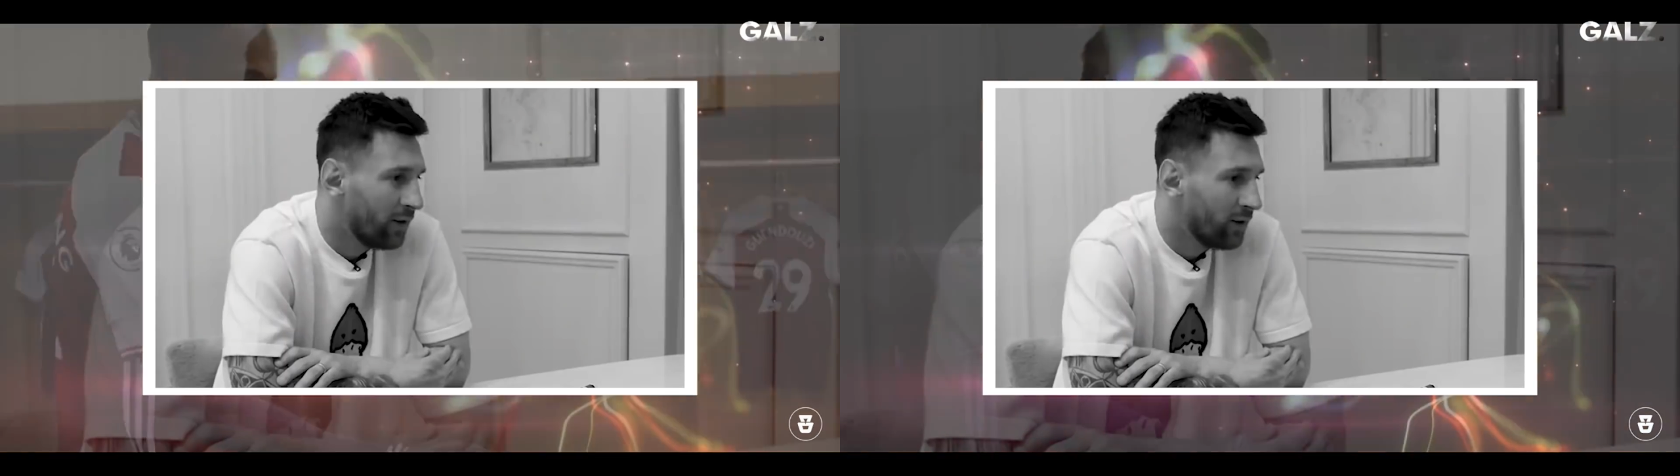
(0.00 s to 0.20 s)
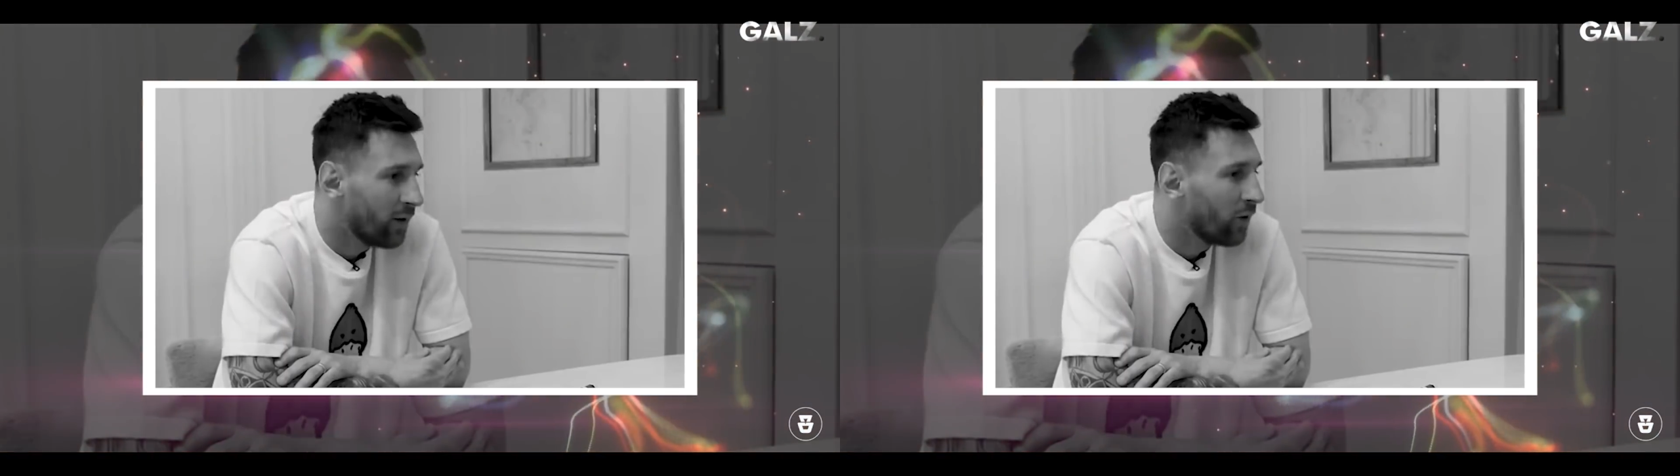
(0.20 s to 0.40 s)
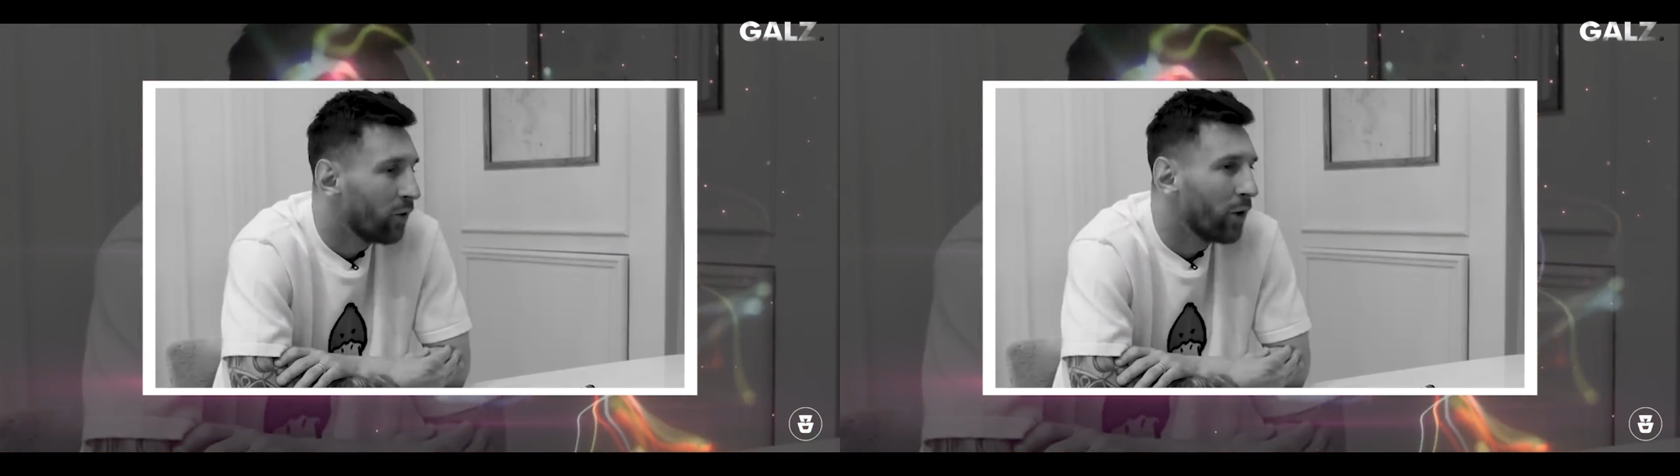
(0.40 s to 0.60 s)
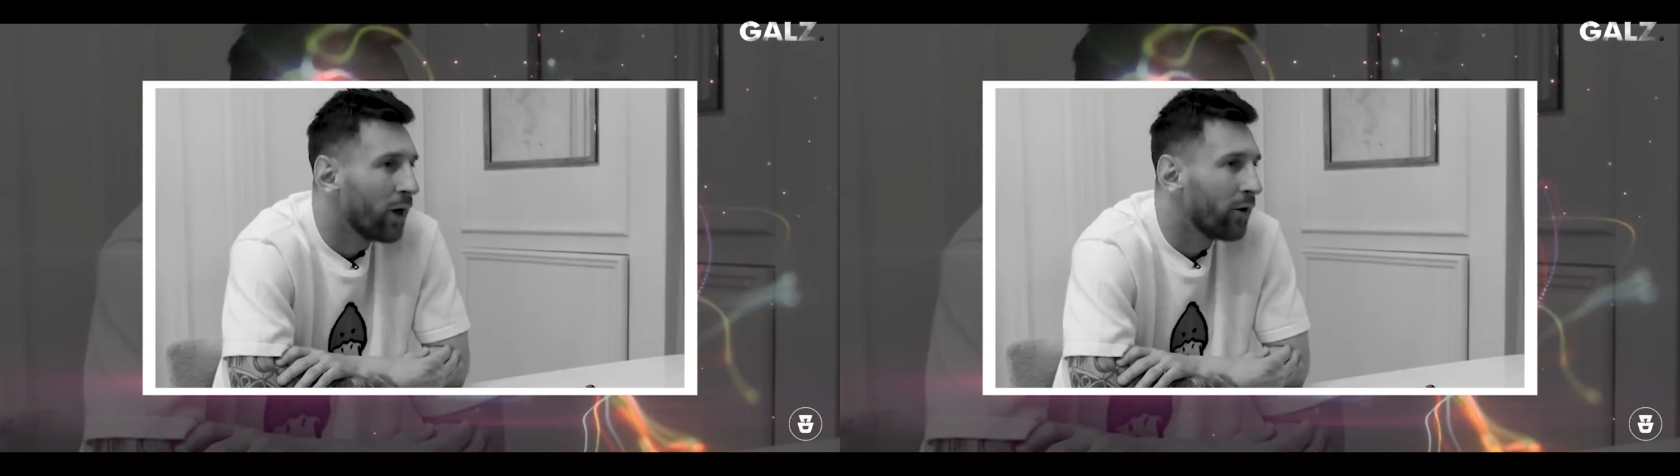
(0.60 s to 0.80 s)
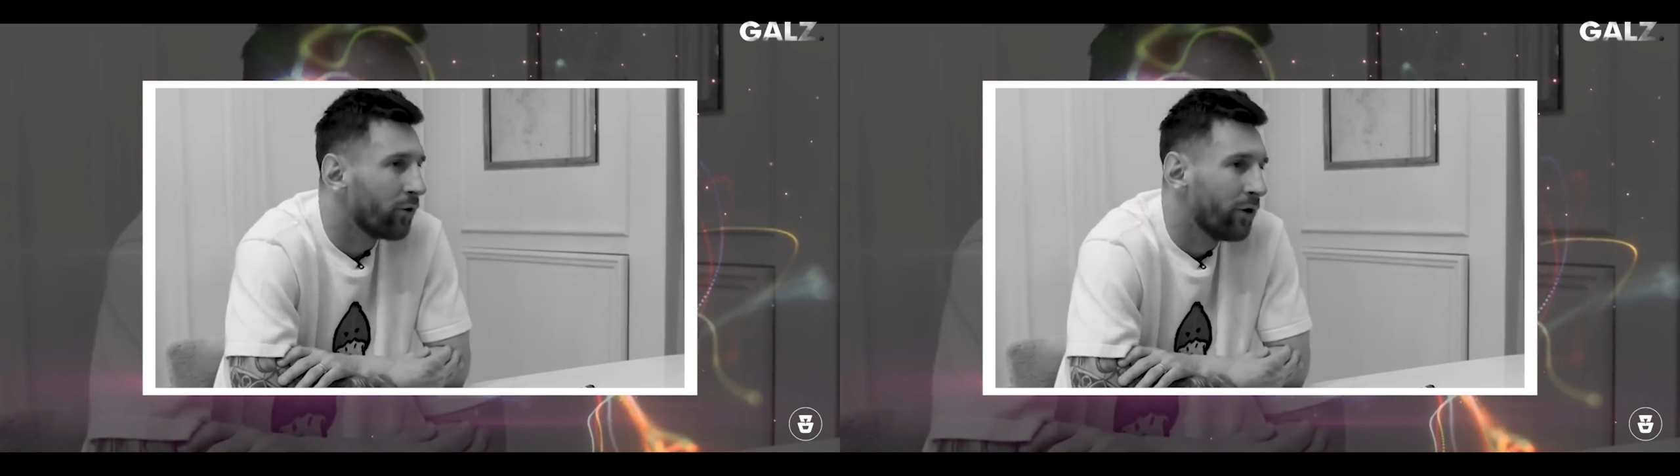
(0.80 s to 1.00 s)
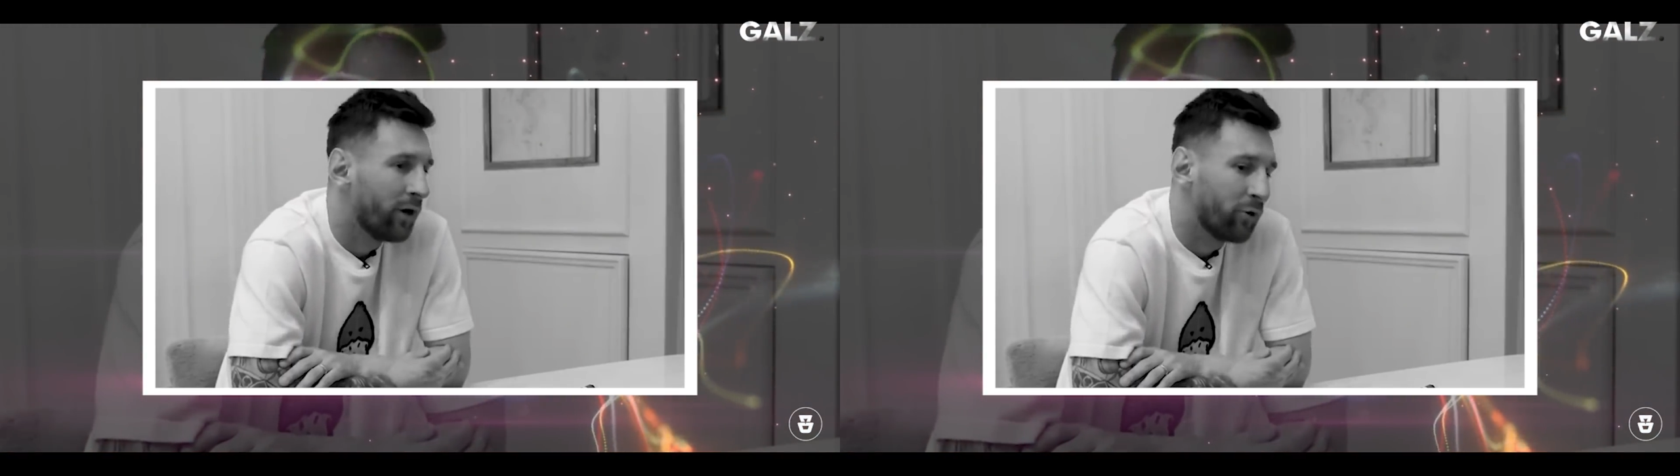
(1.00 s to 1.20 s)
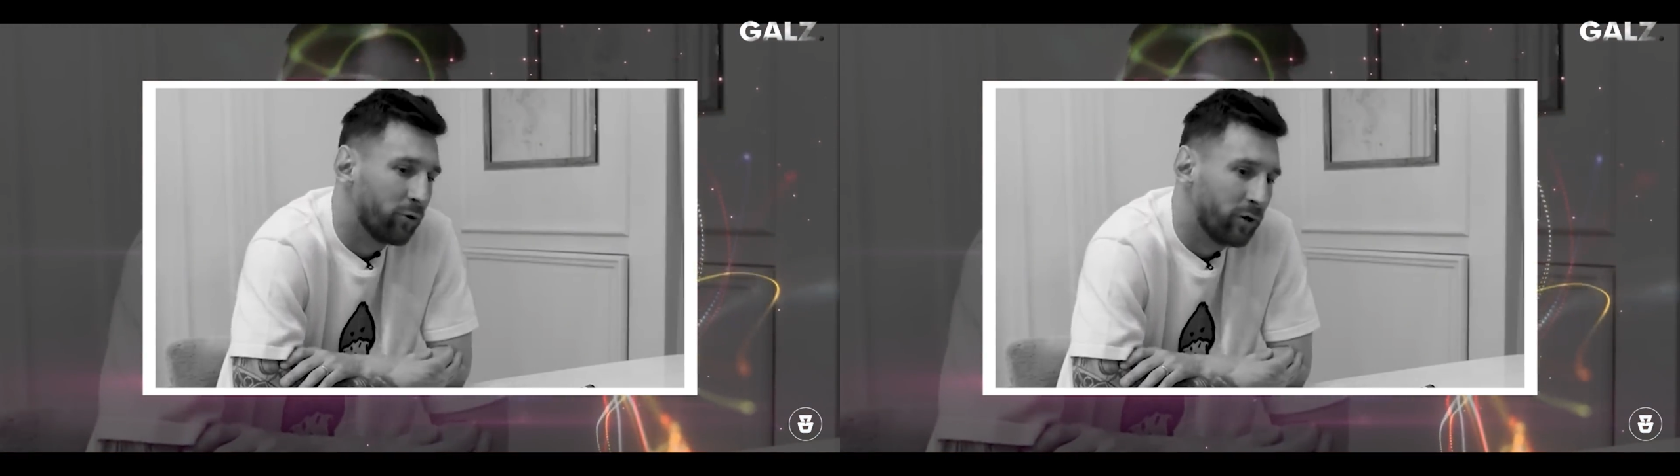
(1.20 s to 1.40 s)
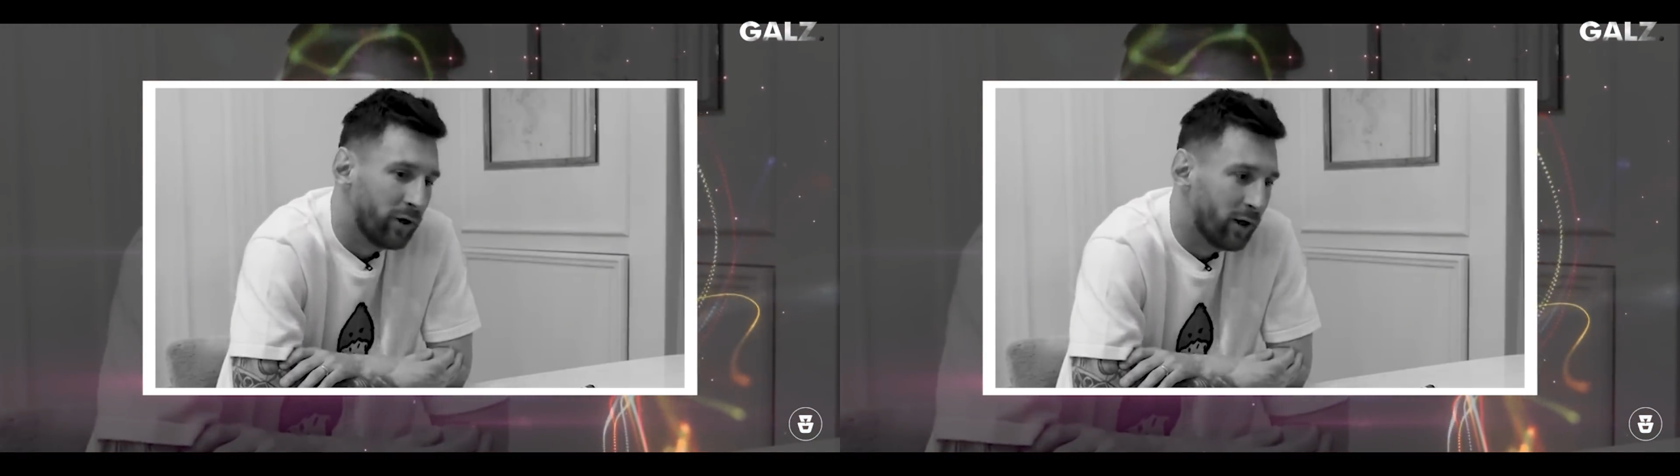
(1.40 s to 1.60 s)
Dan tidak sedikit
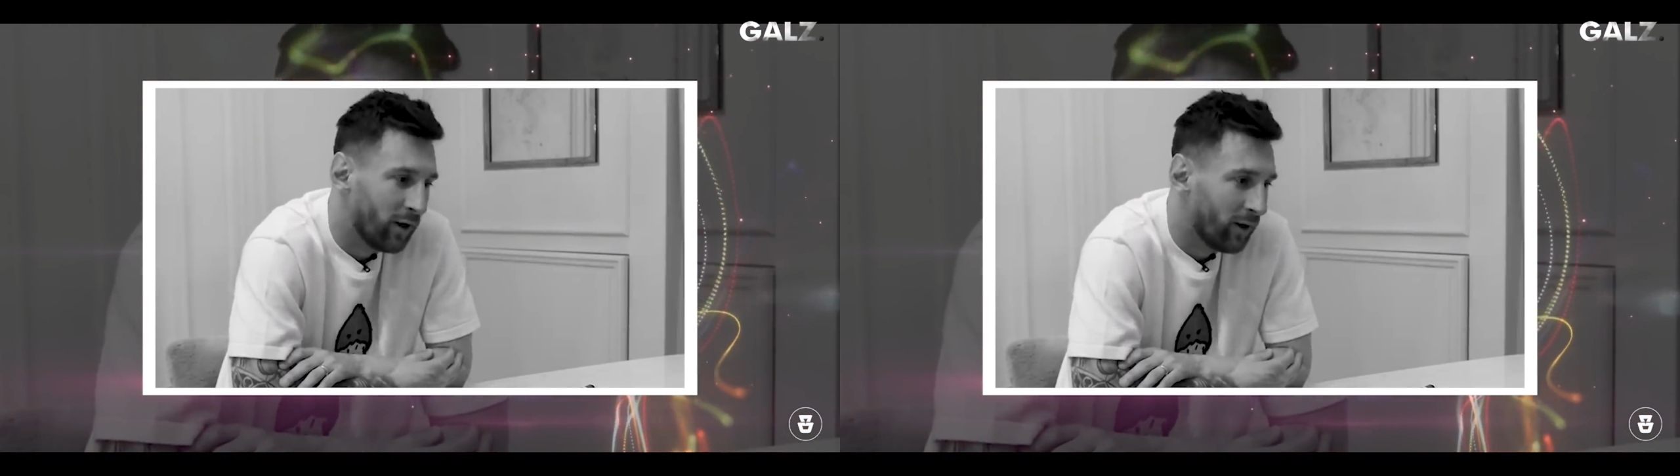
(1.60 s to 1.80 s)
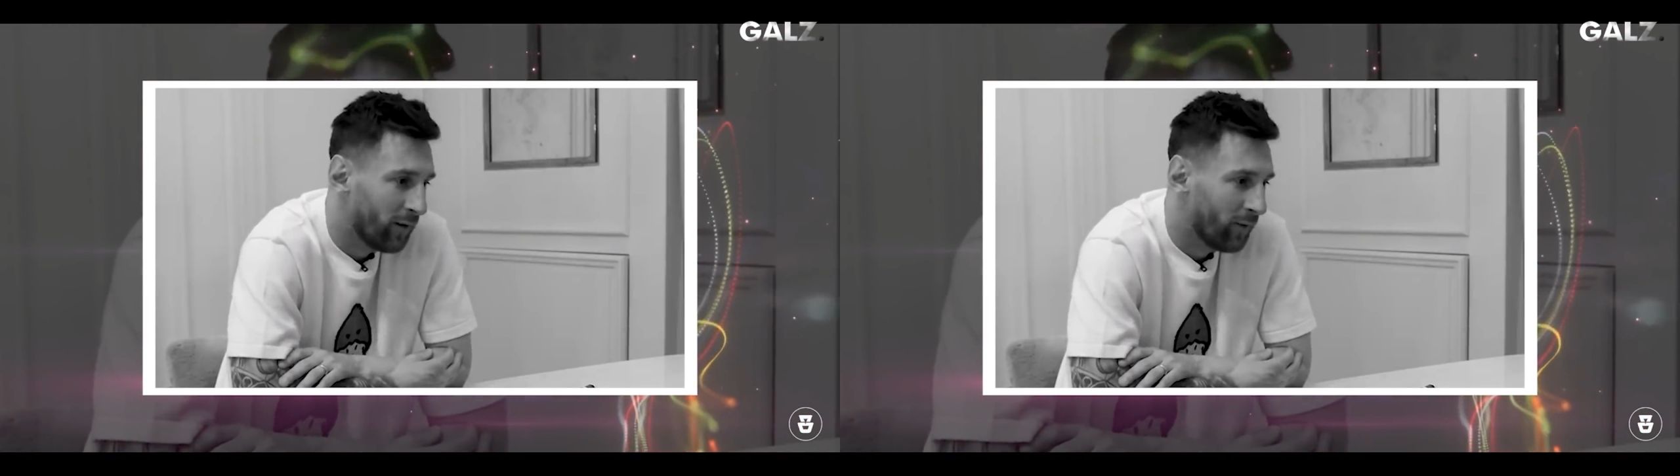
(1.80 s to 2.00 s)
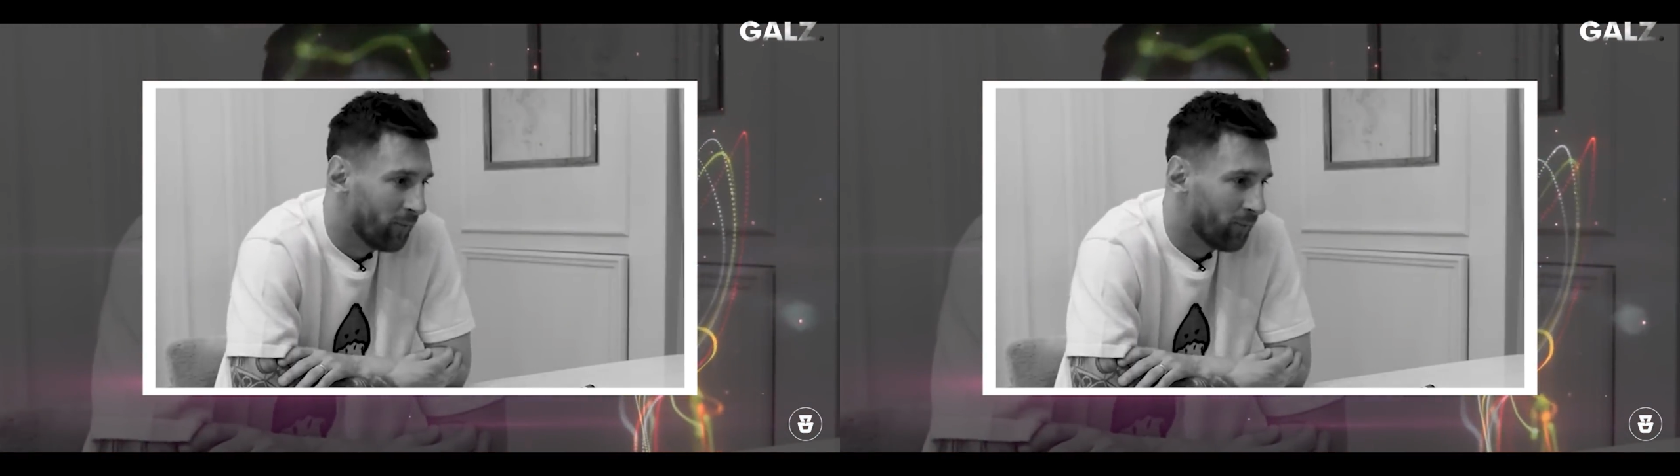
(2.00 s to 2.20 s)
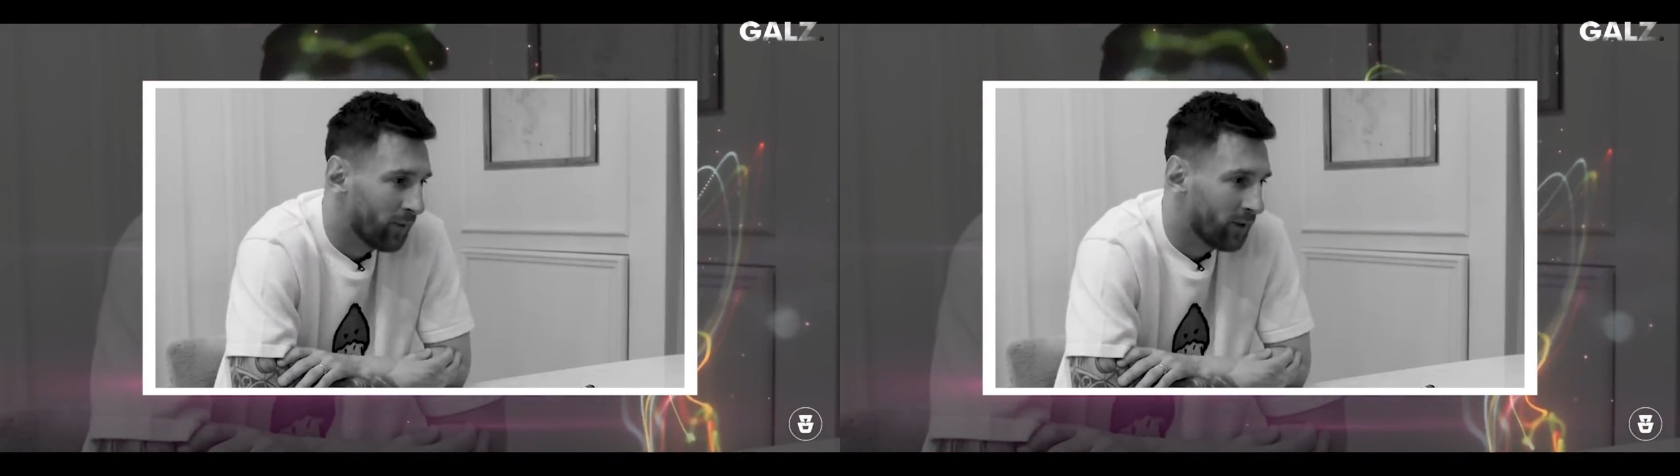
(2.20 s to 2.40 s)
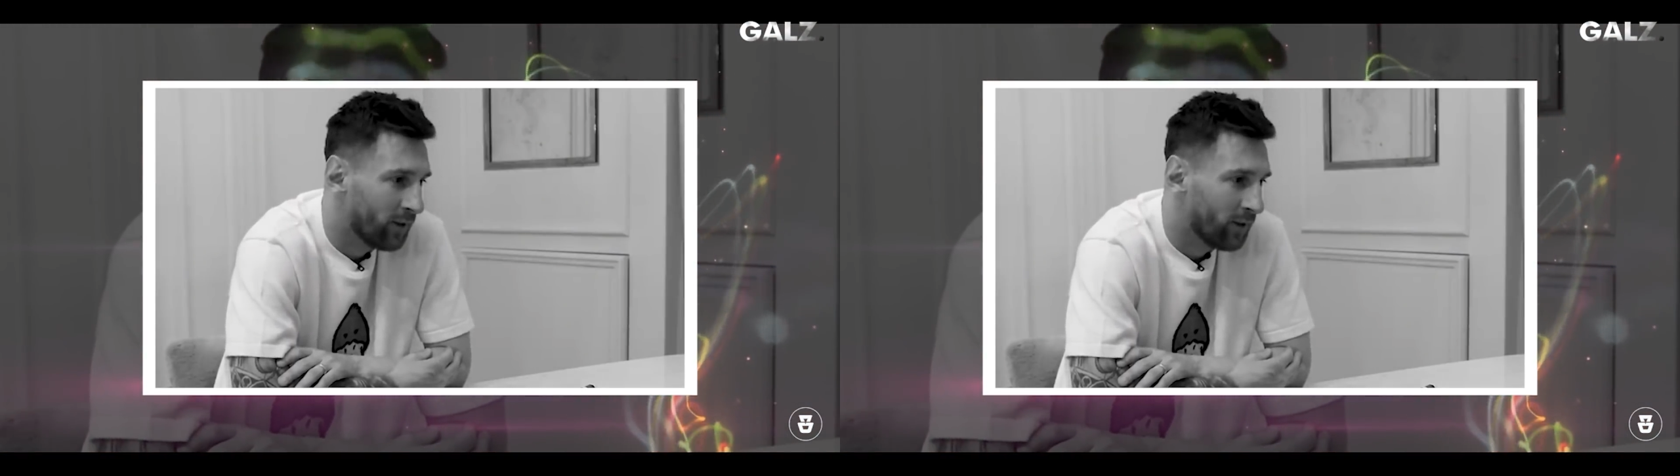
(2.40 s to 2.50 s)
pesepak bola yang pada akhirnya harus